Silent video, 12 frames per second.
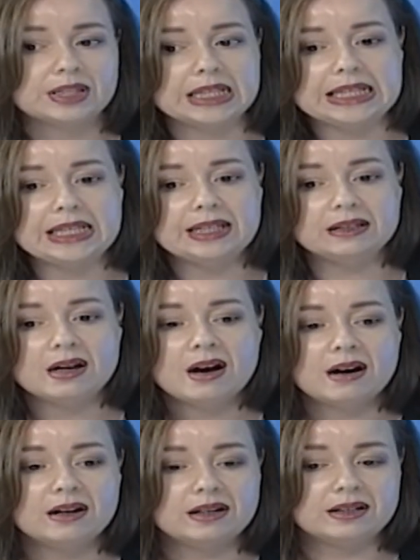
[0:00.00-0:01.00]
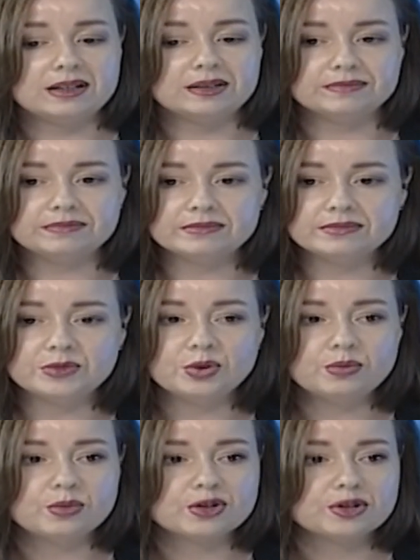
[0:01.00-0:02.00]
и, э,
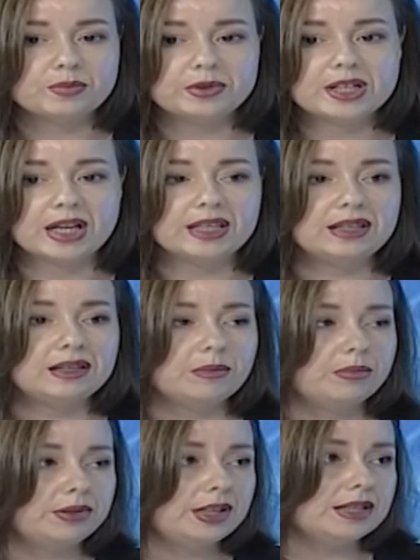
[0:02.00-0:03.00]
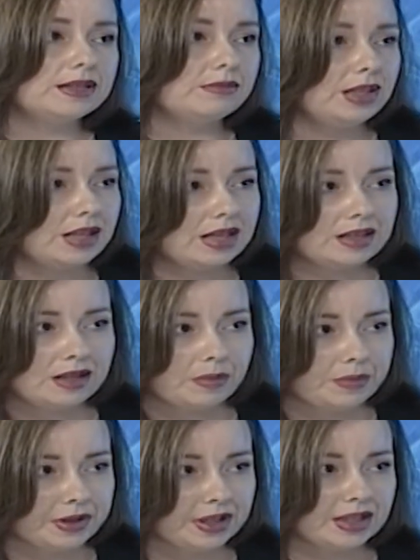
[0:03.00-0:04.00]
ну, может быть, какие-то были изменения
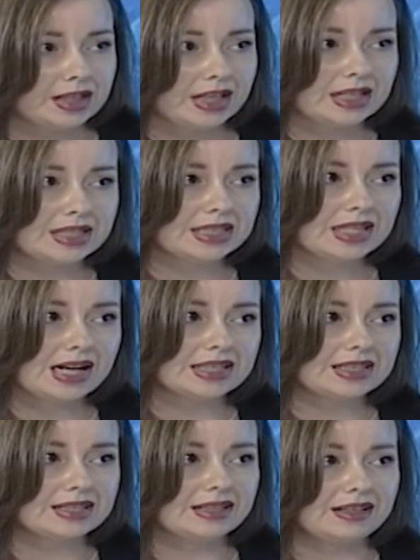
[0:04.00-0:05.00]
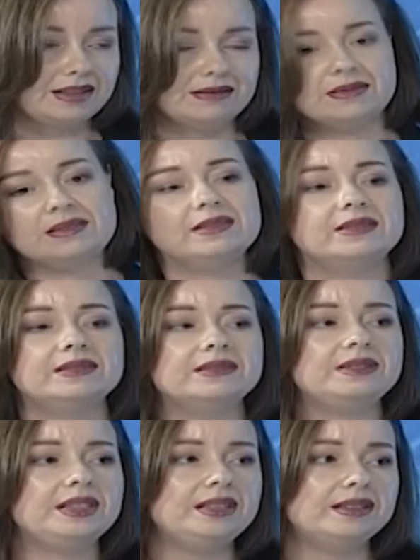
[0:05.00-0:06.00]
при их реализации
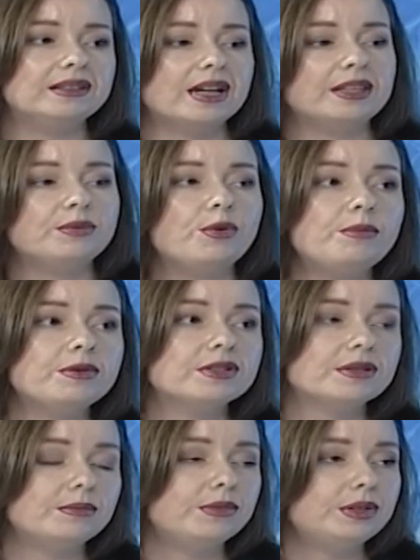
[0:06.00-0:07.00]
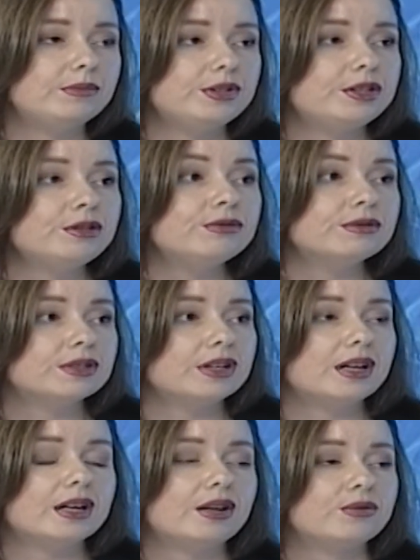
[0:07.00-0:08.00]
э, и каким образом
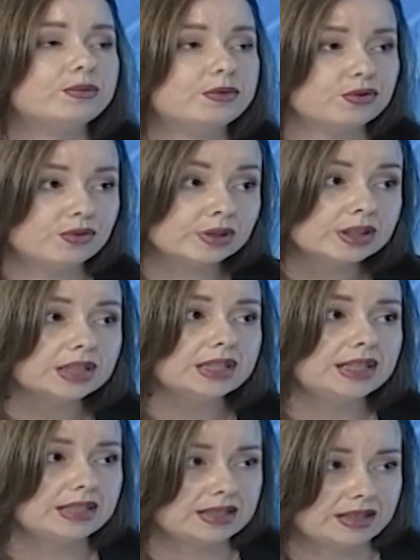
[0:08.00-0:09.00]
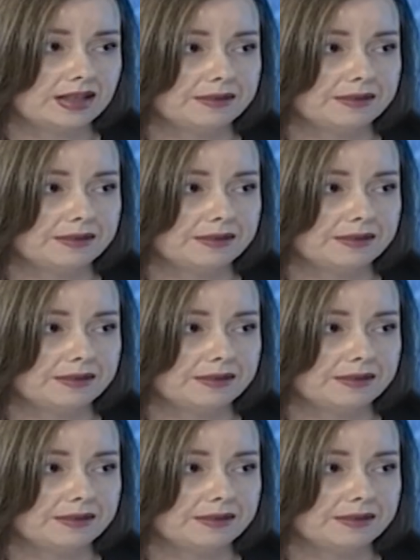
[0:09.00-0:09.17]
минимизируются коррупционные риски.